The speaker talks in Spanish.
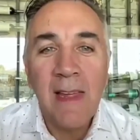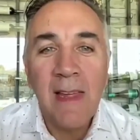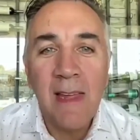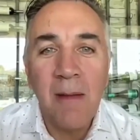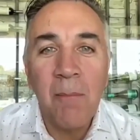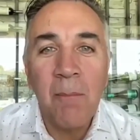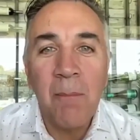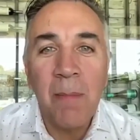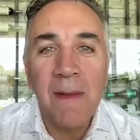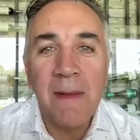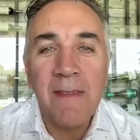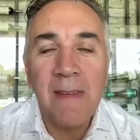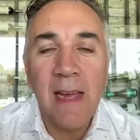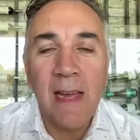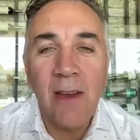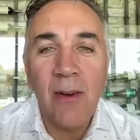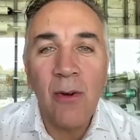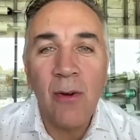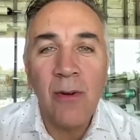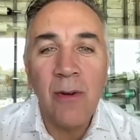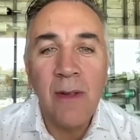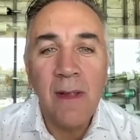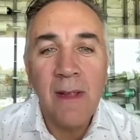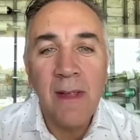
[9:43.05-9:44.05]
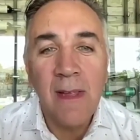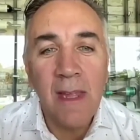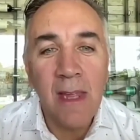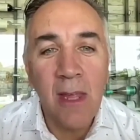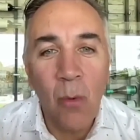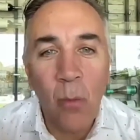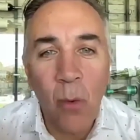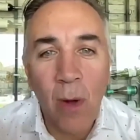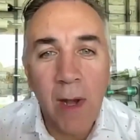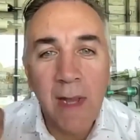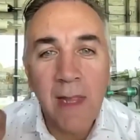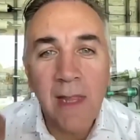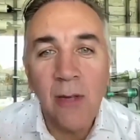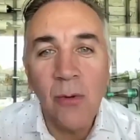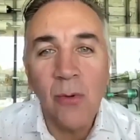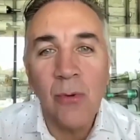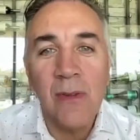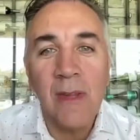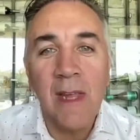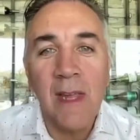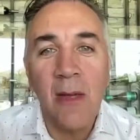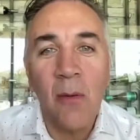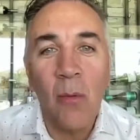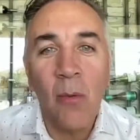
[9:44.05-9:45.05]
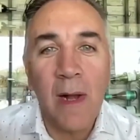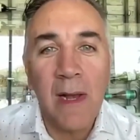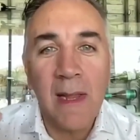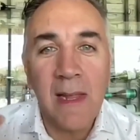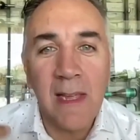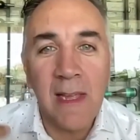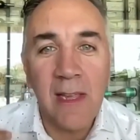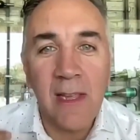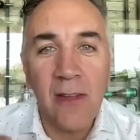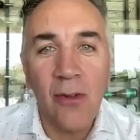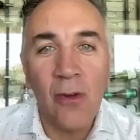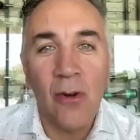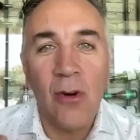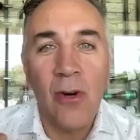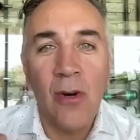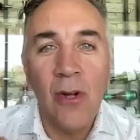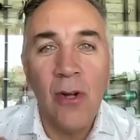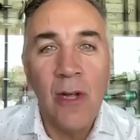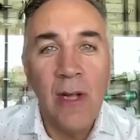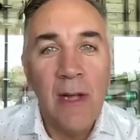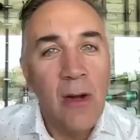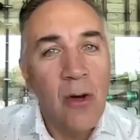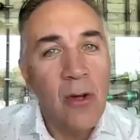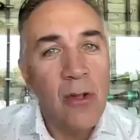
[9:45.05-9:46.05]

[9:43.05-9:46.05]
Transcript: que empezaron igual que usted, igual que yo.